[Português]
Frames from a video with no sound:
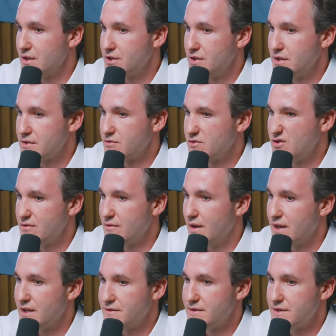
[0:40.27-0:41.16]
que a gente já discutiu
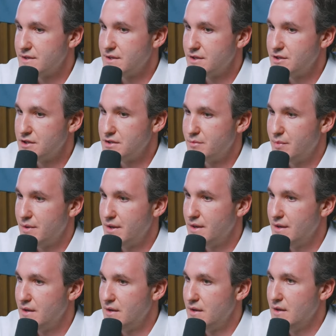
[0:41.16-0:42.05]
várias vezes na
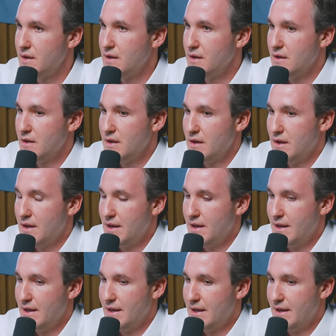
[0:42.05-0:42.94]
XP.
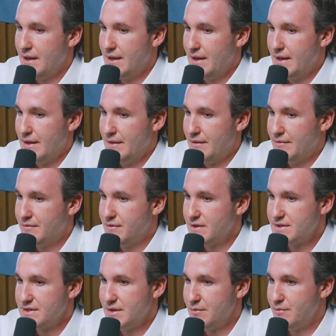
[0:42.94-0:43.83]
É,
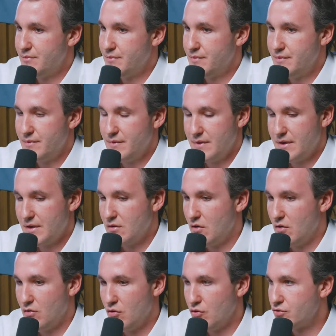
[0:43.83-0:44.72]
fazer
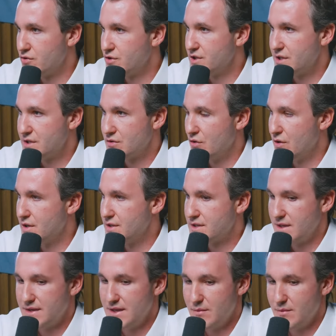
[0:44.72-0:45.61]
igual outros gestores
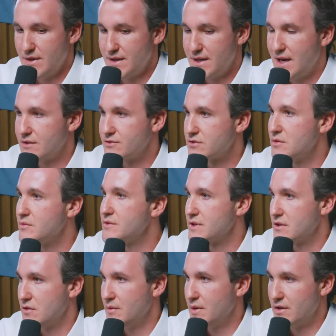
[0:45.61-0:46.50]
que têm mandatos, como
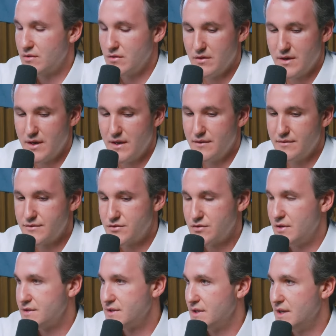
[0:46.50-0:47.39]
você comentou, né?
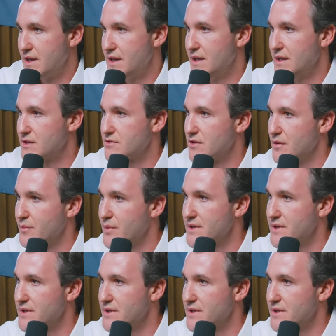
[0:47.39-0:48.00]
Só CDI, só